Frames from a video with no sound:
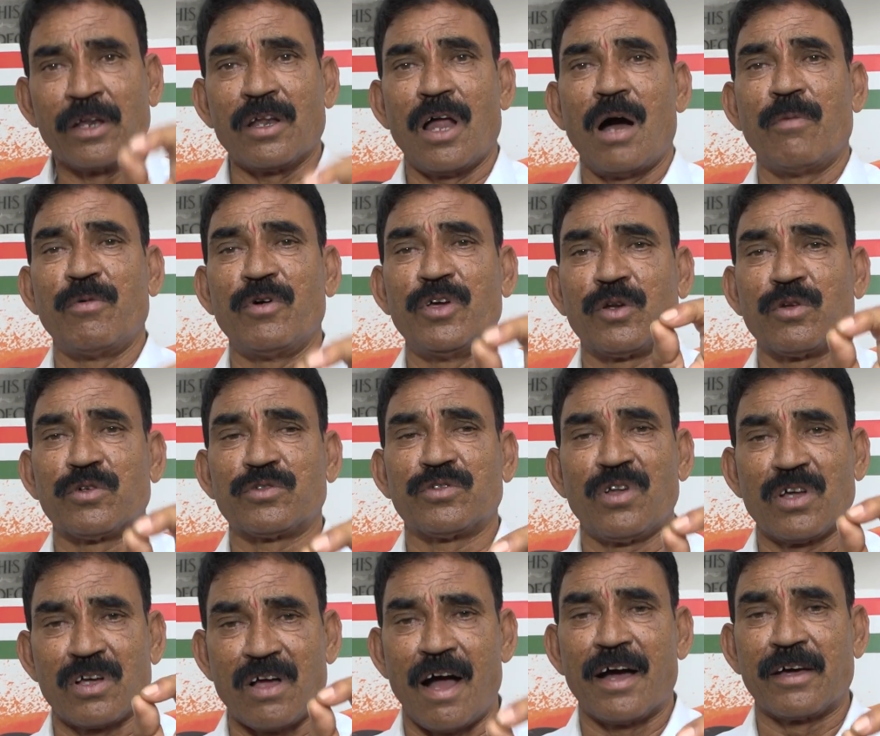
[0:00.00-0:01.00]
రాబోయే
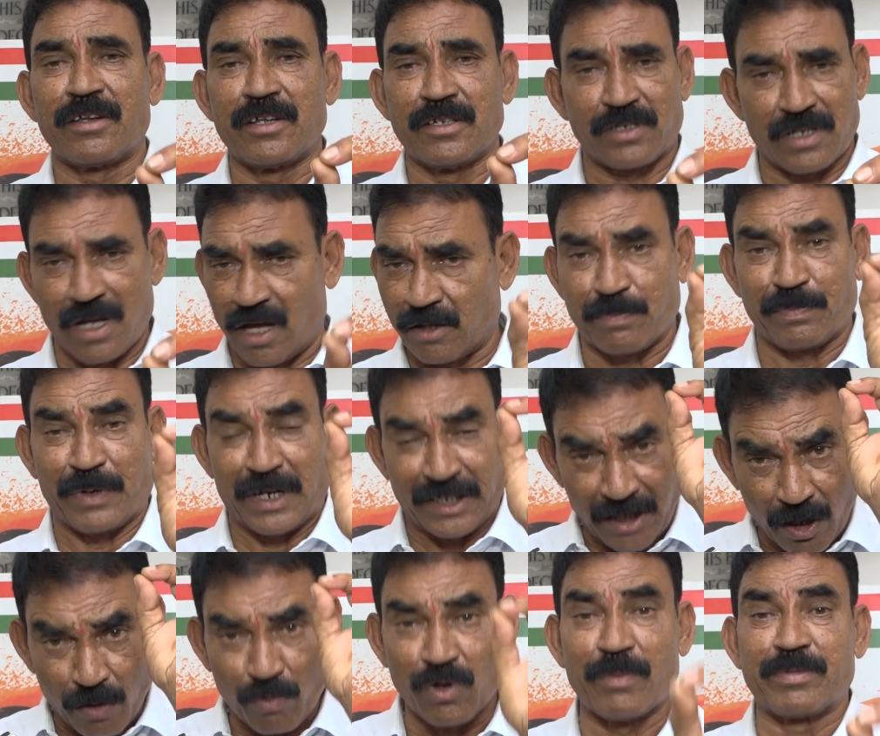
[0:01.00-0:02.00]
రోజుల్లో కాంగ్రెస్ కాదు
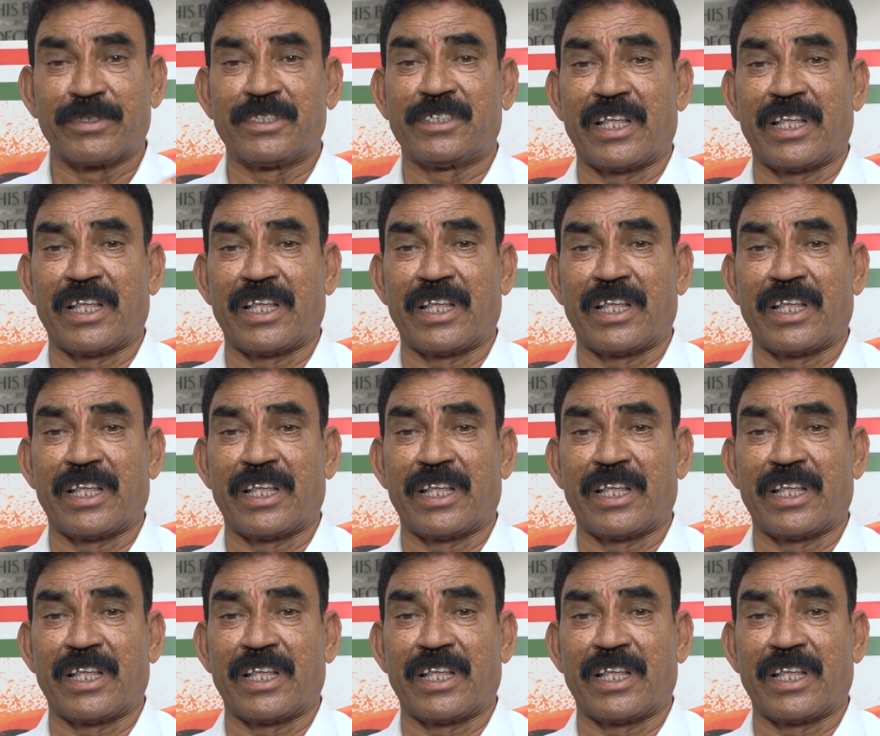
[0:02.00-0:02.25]
ప్రజలు కూడా